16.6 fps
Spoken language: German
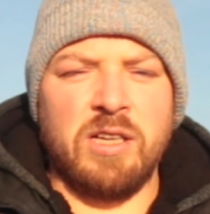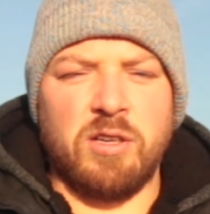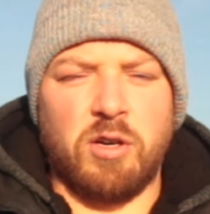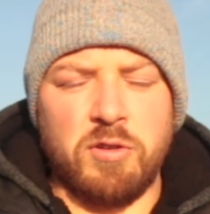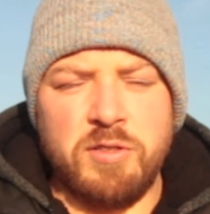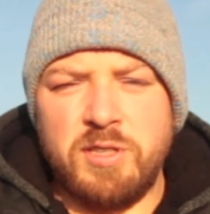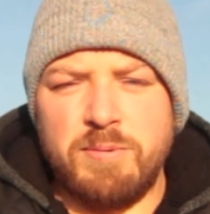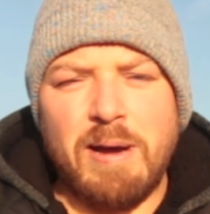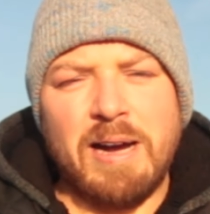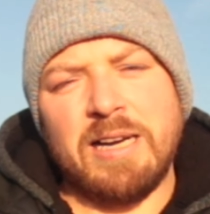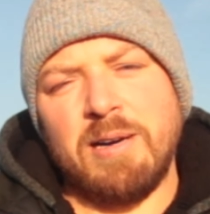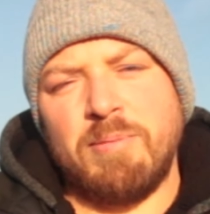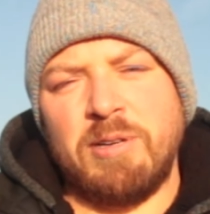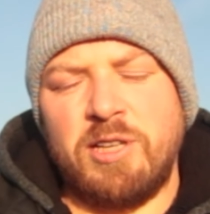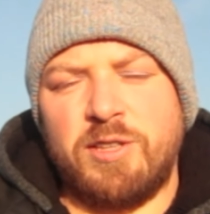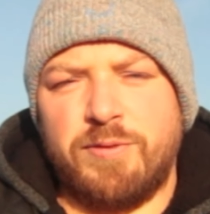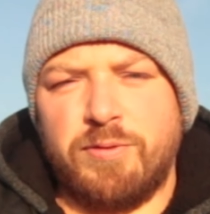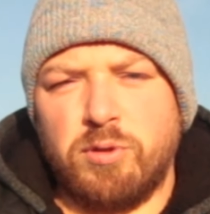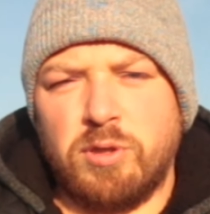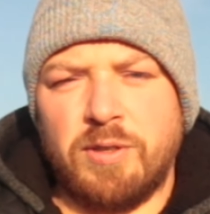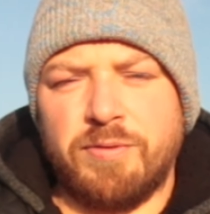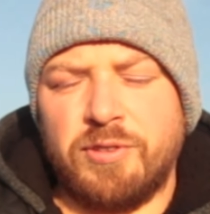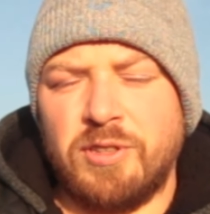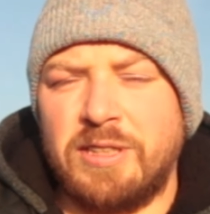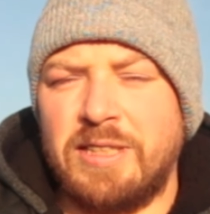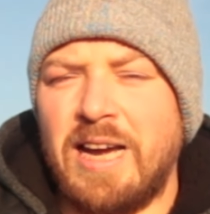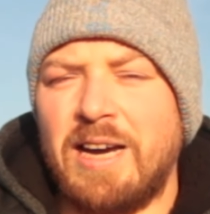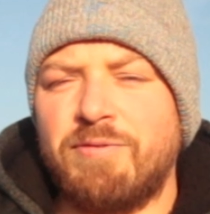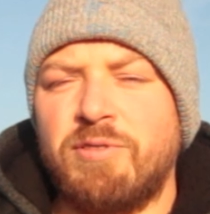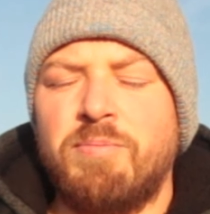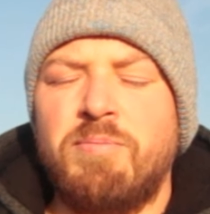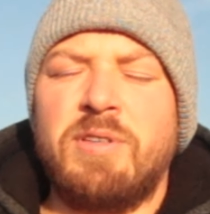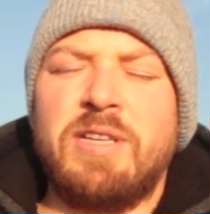Und zwar kann man jetzt fotografieren, da
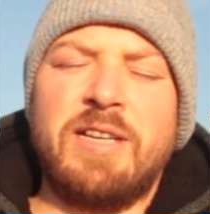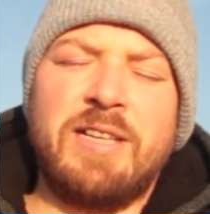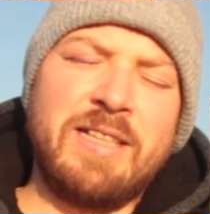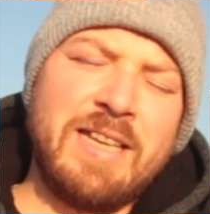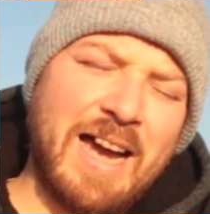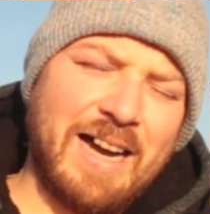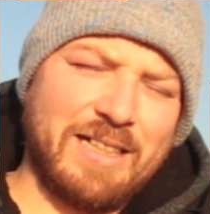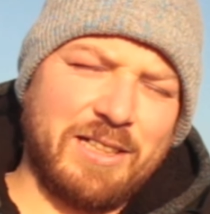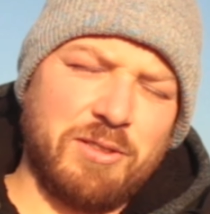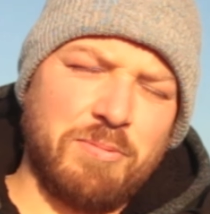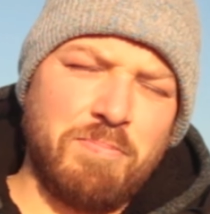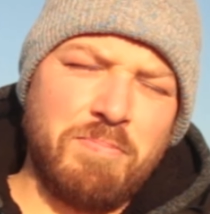wir in der Nacht